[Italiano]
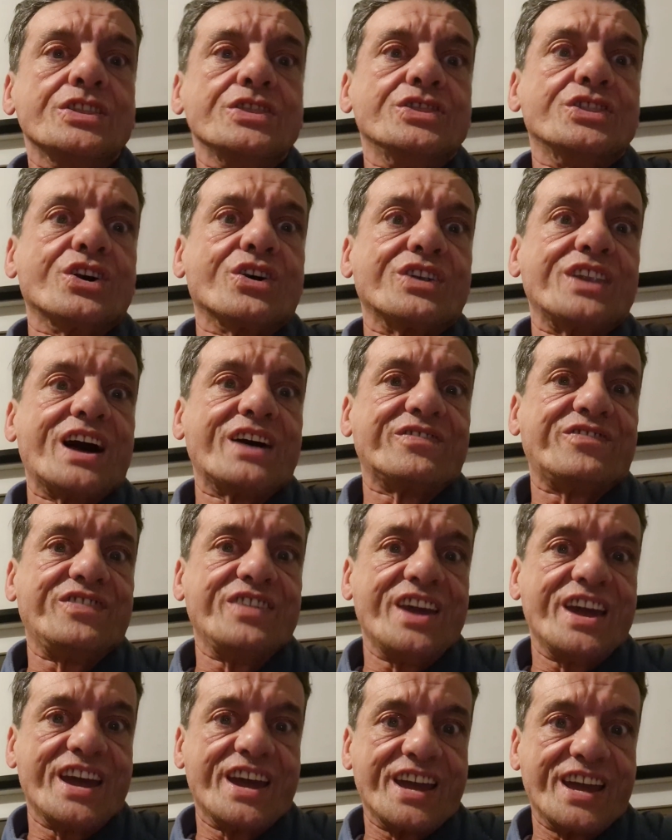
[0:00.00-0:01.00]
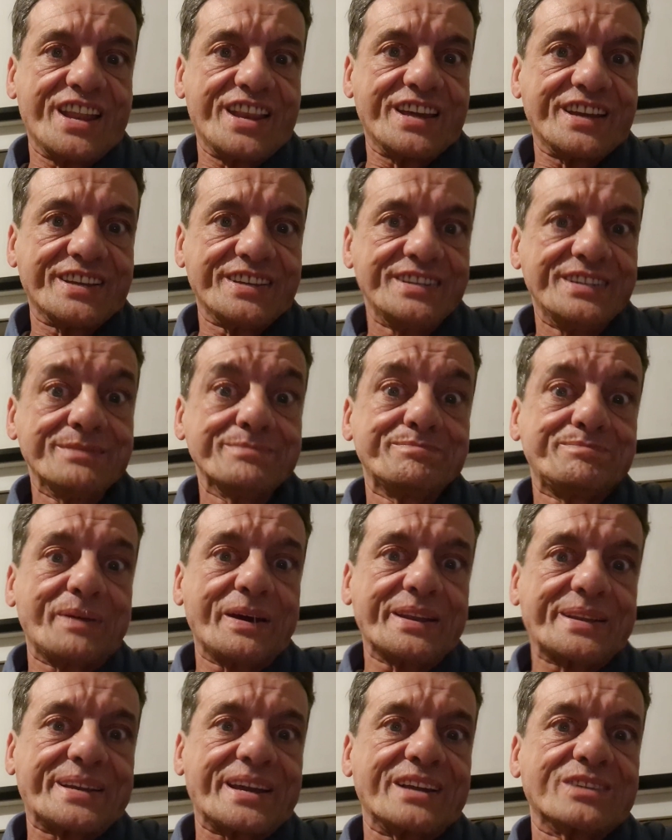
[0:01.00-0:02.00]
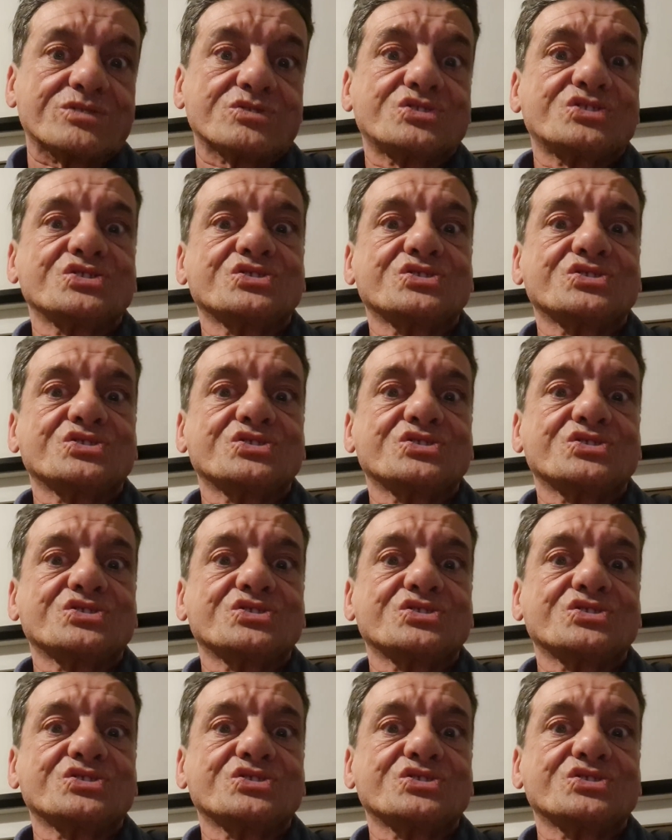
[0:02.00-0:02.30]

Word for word: non avviene perché non